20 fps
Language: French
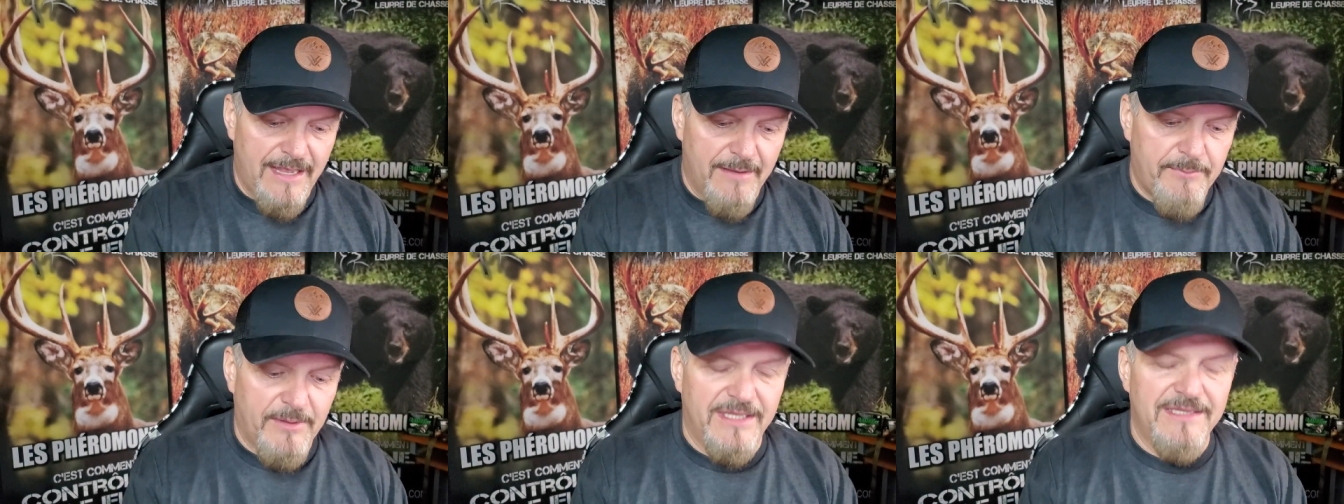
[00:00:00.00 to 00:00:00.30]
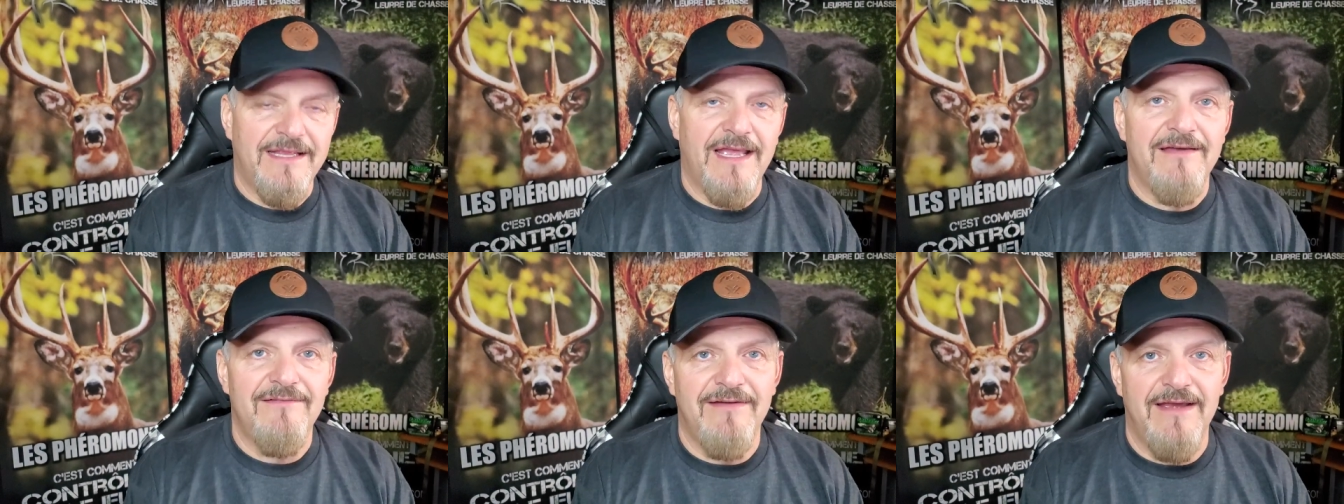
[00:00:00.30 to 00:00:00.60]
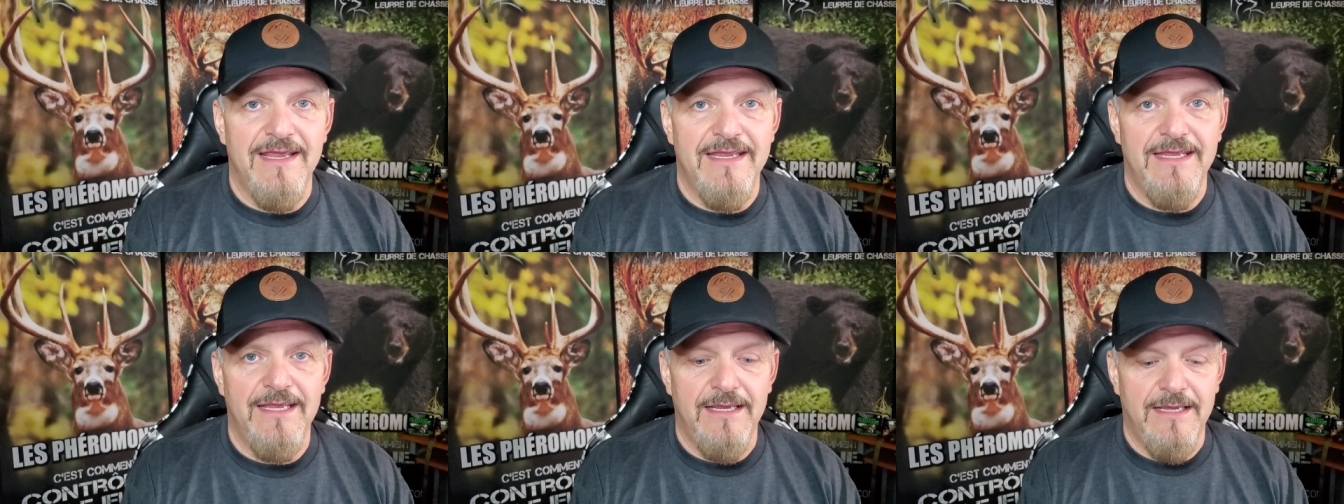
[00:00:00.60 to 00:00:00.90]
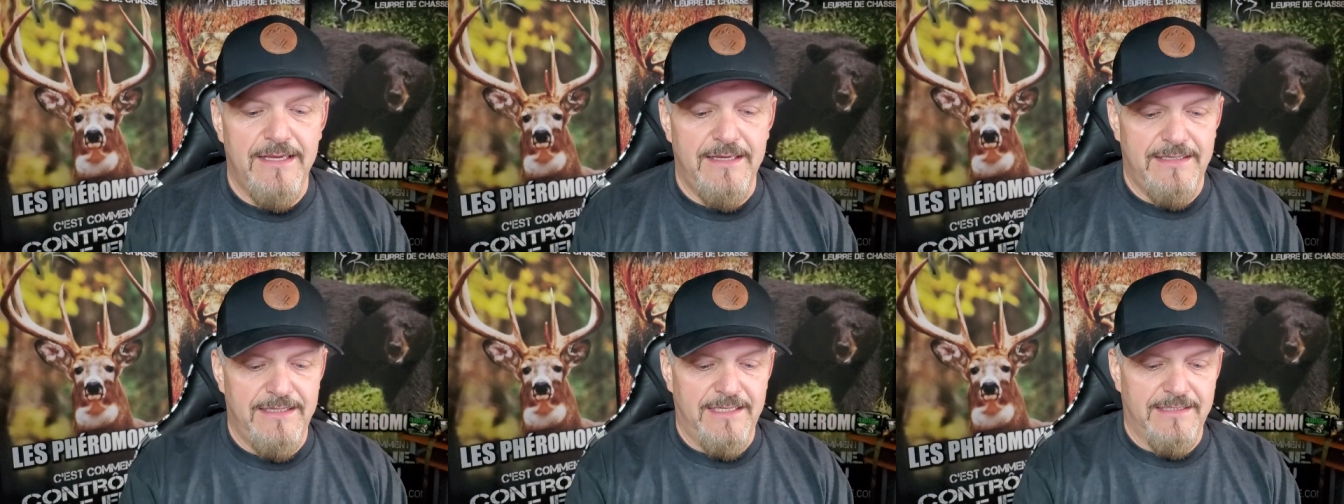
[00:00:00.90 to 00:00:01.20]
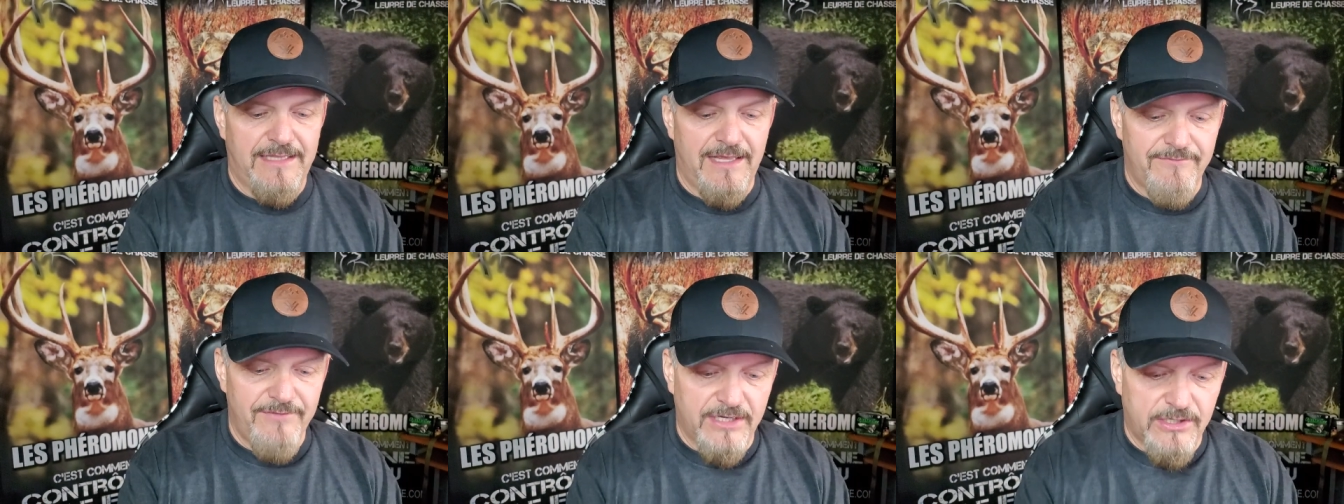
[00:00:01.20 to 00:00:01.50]
après travailler, il
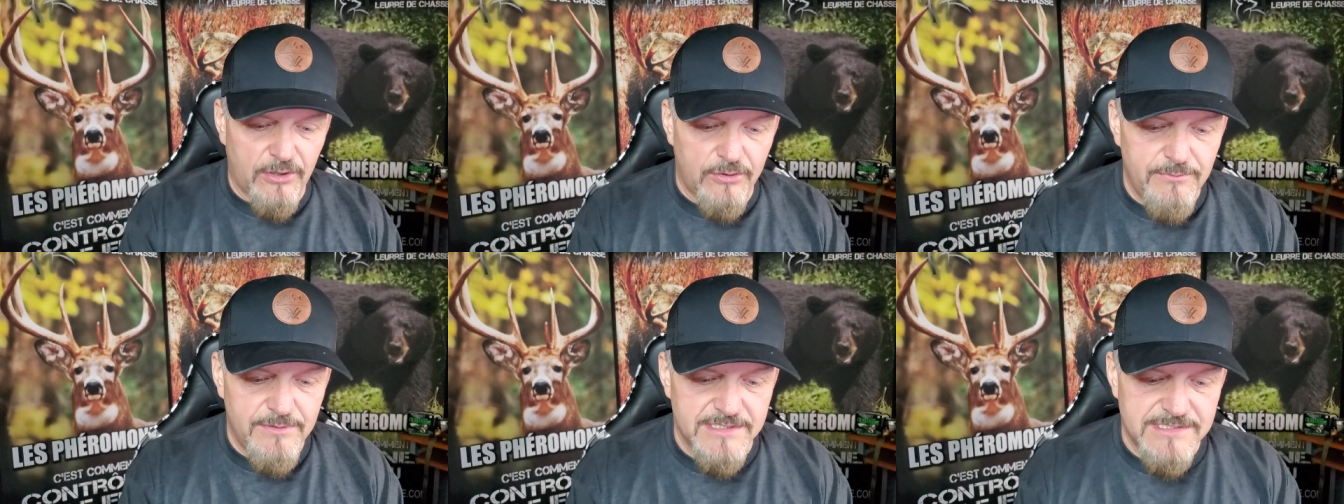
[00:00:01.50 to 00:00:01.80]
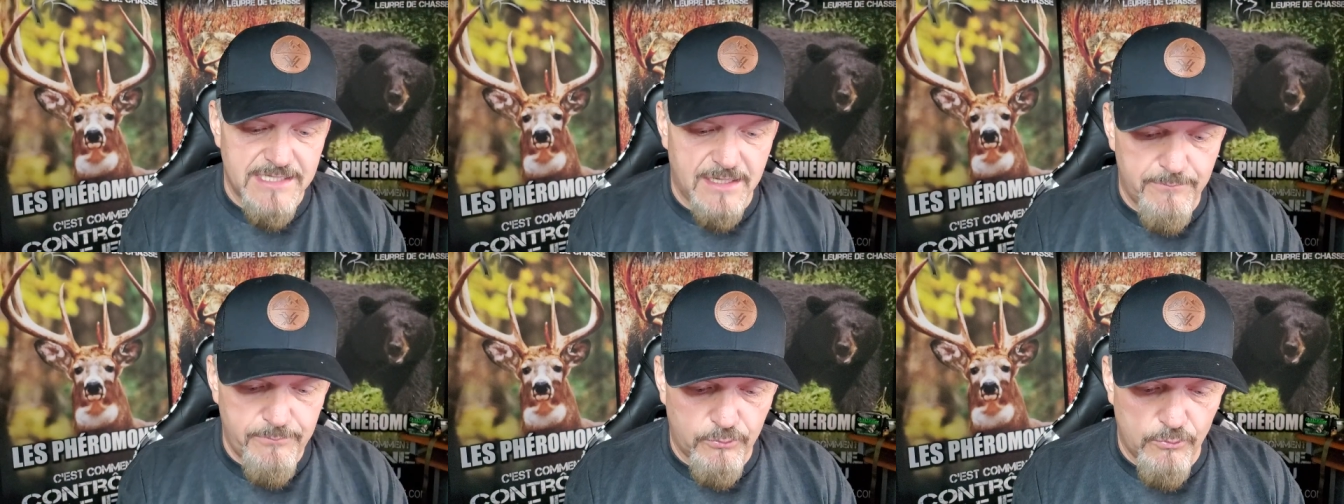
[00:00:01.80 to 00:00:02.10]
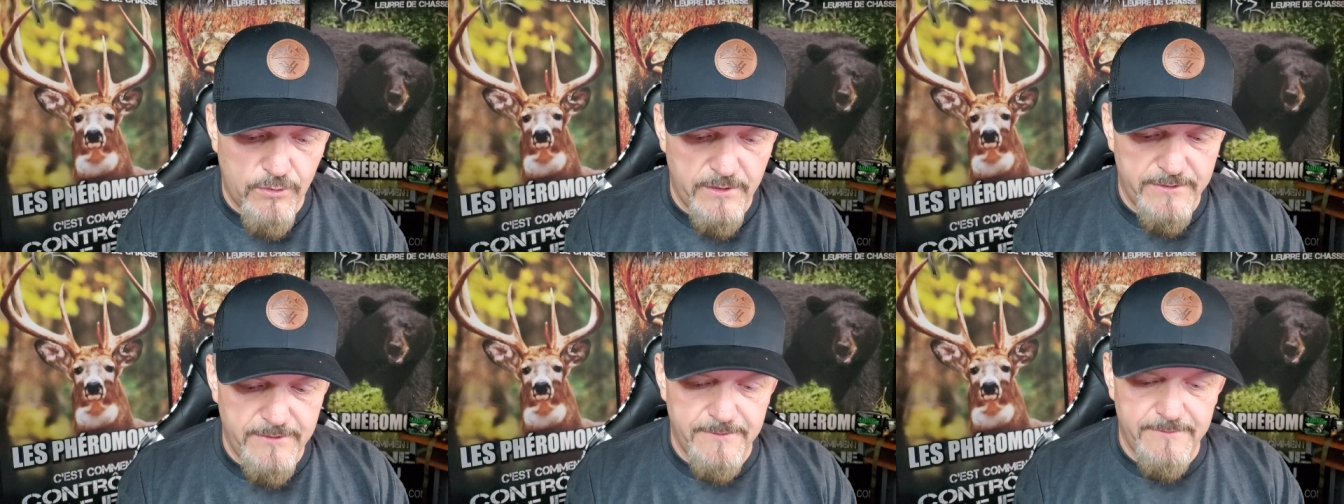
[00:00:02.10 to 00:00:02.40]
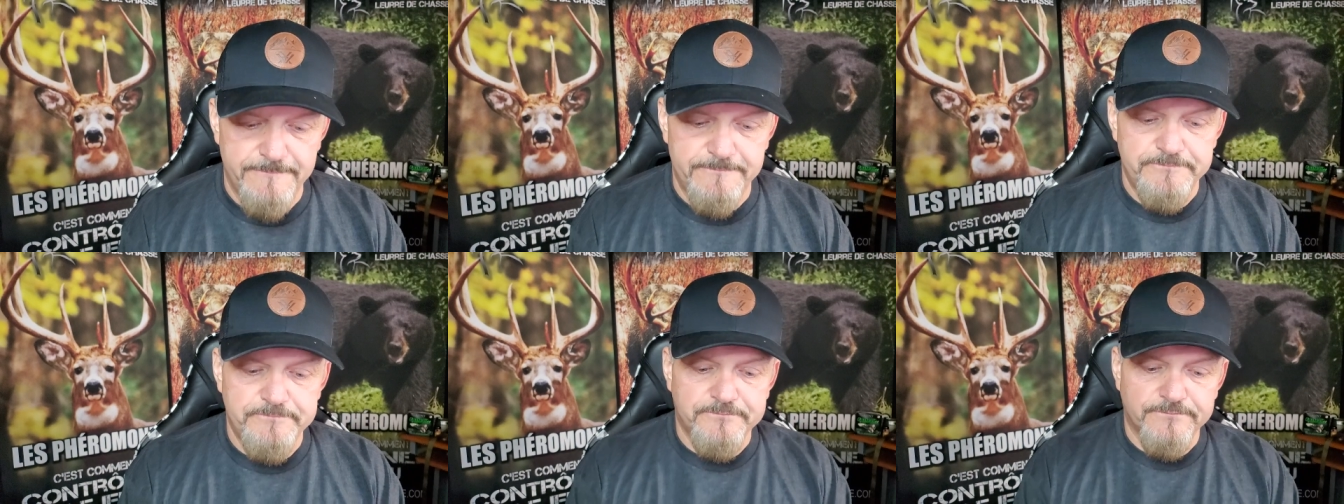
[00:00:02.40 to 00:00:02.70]
était avec un de mes employés,